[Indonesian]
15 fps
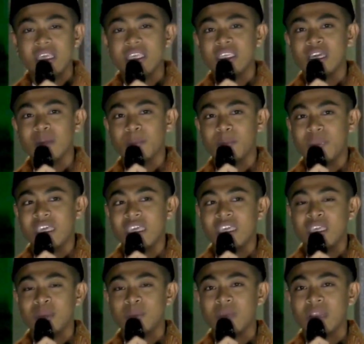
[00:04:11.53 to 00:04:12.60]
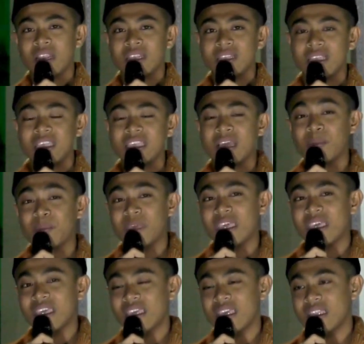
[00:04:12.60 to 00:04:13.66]
yang pingin berhenti, yang
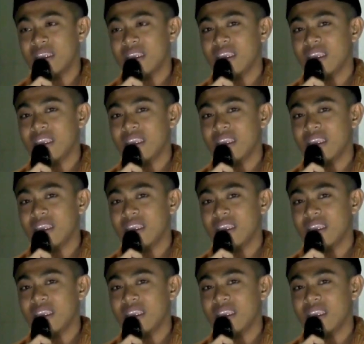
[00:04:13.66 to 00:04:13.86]
pingin